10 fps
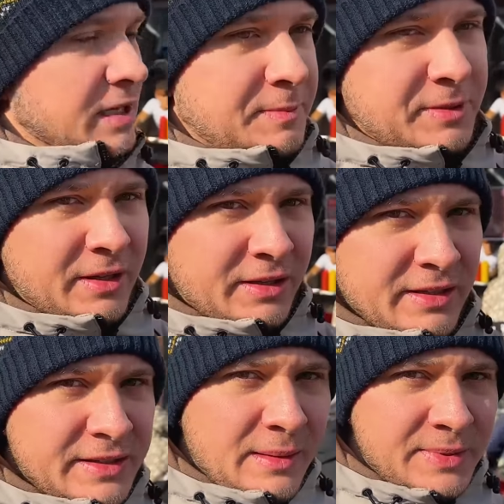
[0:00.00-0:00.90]

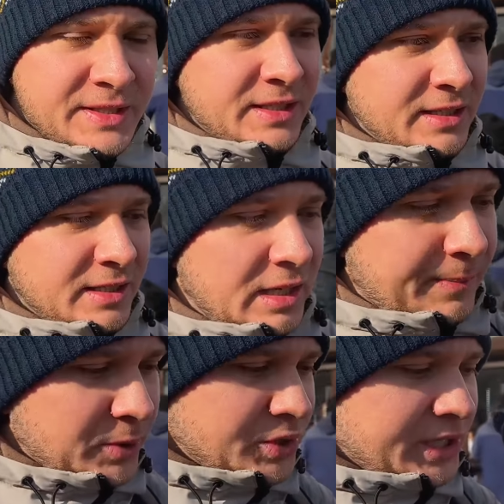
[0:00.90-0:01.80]
распространены самсы,
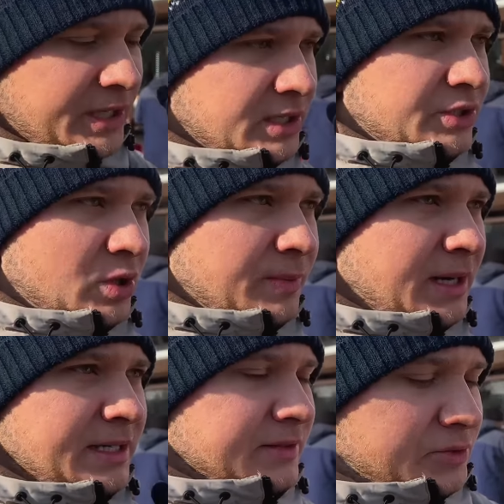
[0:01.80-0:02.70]
лепешки,
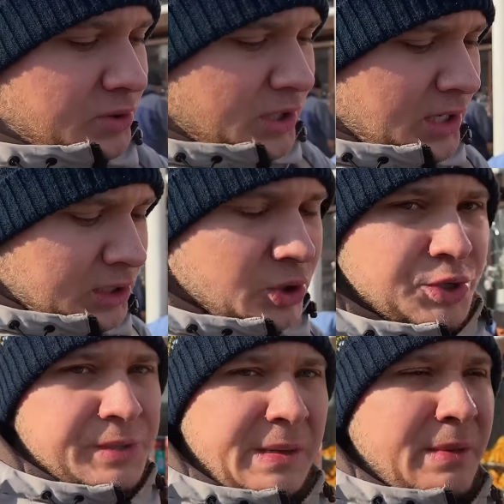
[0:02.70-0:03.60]
шаурма. Это все то
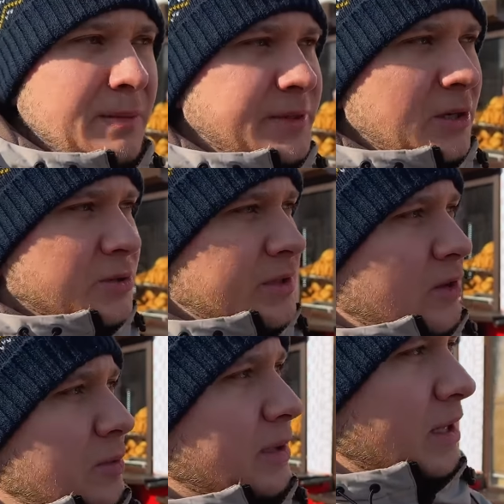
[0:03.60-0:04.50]
же самое абсолютно в
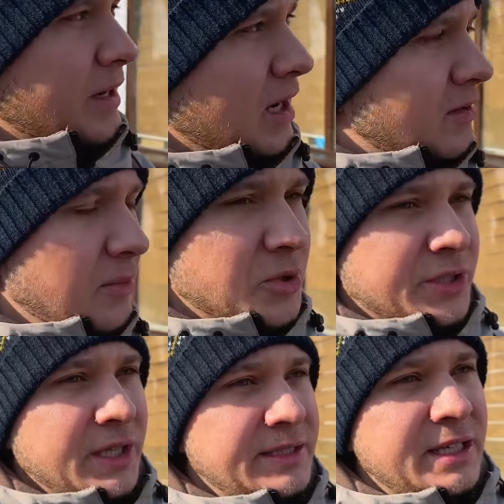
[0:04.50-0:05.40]
любых ларьках вы
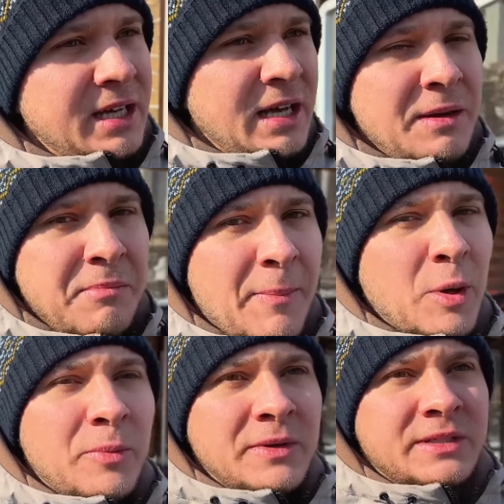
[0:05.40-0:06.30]
можете найти.
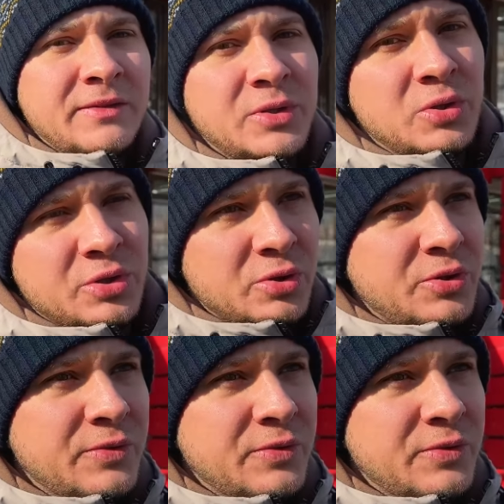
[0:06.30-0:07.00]
Попробовать это все тоже очень